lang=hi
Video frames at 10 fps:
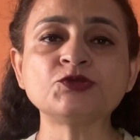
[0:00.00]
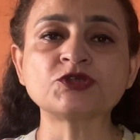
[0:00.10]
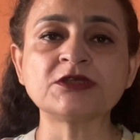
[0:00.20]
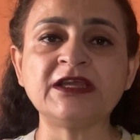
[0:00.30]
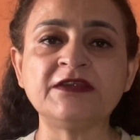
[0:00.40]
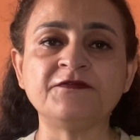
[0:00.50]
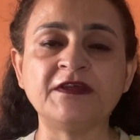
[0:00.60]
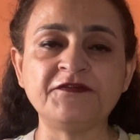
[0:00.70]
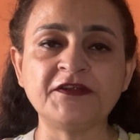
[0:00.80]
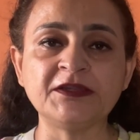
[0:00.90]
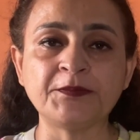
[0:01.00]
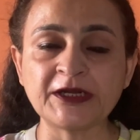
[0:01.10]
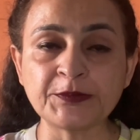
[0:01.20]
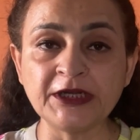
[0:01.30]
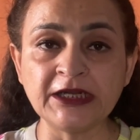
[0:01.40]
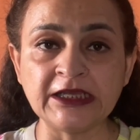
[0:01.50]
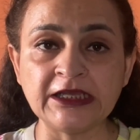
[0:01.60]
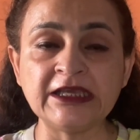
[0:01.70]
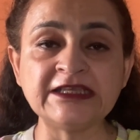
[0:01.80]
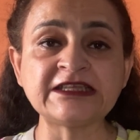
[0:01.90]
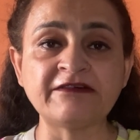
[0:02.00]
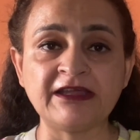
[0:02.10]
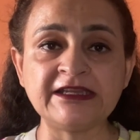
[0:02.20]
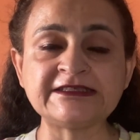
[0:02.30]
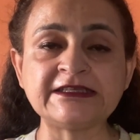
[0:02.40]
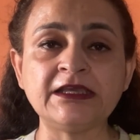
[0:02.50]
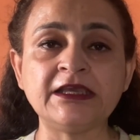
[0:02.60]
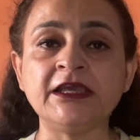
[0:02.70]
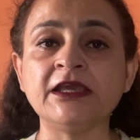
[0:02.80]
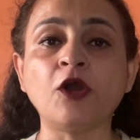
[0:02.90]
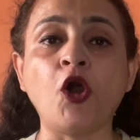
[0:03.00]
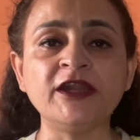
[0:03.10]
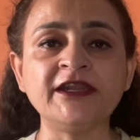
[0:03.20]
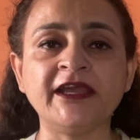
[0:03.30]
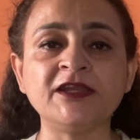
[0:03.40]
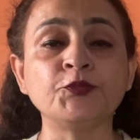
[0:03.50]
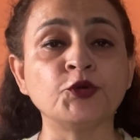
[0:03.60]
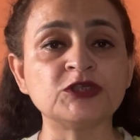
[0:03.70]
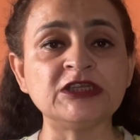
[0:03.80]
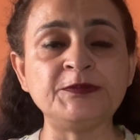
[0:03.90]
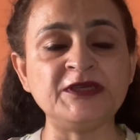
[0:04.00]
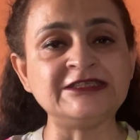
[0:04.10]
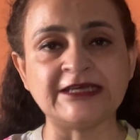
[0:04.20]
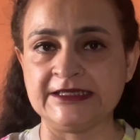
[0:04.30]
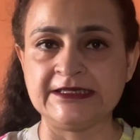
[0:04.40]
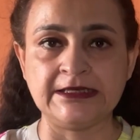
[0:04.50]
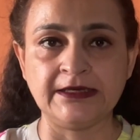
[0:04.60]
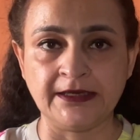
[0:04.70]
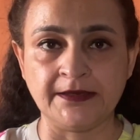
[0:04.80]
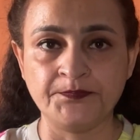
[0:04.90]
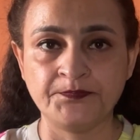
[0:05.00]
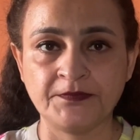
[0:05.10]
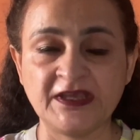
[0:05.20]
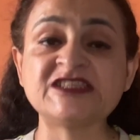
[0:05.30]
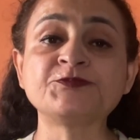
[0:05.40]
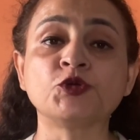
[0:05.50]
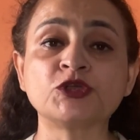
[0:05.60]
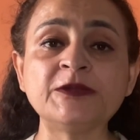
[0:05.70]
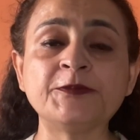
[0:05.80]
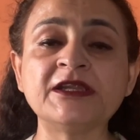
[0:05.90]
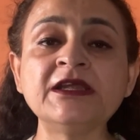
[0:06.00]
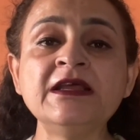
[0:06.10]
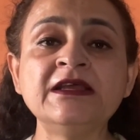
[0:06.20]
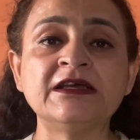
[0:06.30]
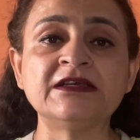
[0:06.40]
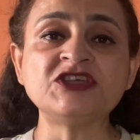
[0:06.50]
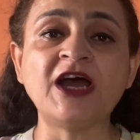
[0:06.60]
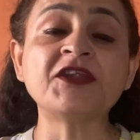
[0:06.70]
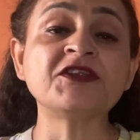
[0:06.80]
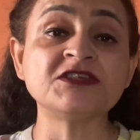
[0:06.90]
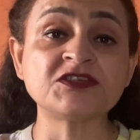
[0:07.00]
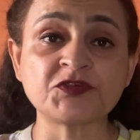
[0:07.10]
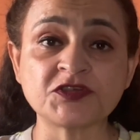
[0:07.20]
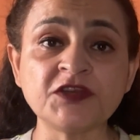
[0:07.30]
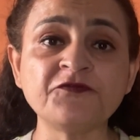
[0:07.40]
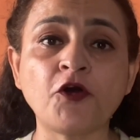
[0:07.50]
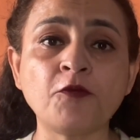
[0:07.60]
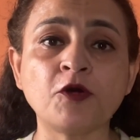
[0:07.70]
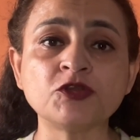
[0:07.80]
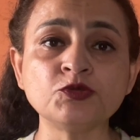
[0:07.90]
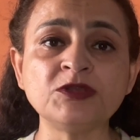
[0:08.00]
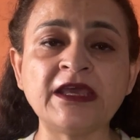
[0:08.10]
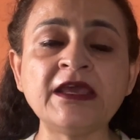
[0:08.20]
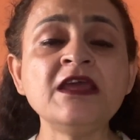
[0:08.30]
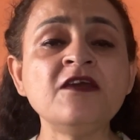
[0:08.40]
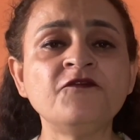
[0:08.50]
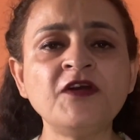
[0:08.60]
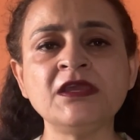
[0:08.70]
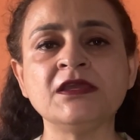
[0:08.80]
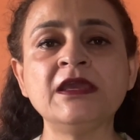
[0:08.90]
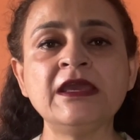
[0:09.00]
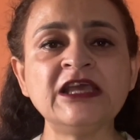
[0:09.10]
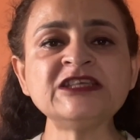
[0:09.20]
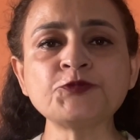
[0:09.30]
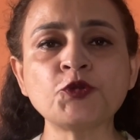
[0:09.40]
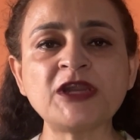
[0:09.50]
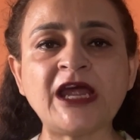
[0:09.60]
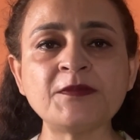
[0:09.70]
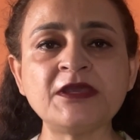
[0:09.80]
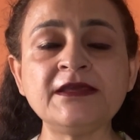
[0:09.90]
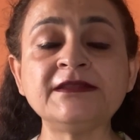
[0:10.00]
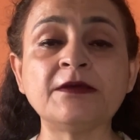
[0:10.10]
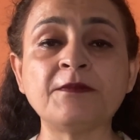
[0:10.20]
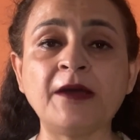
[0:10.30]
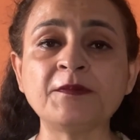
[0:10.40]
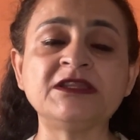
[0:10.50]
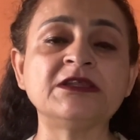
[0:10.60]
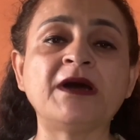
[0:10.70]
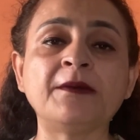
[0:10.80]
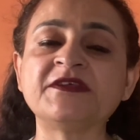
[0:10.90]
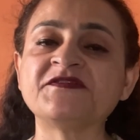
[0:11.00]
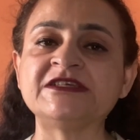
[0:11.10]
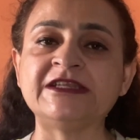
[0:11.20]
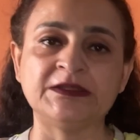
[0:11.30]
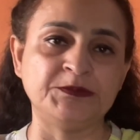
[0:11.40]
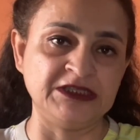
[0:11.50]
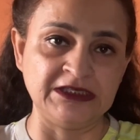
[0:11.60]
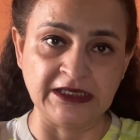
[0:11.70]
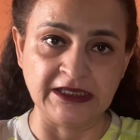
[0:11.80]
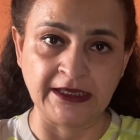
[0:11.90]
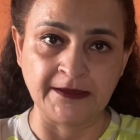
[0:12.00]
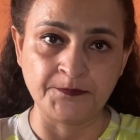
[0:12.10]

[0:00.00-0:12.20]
सोशल एंड वेलफेयर डिपार्टमेंट ने इस हवाले से एक ऑनलाइन पोर्टल भी जारी किया है इस पोर्टल पर जहां रजिस्ट्रेशन फॉर्म मौजूद है वहीं इस प्रोग्राम की तमाम की तमाम तफसीलात भी दी गई हैं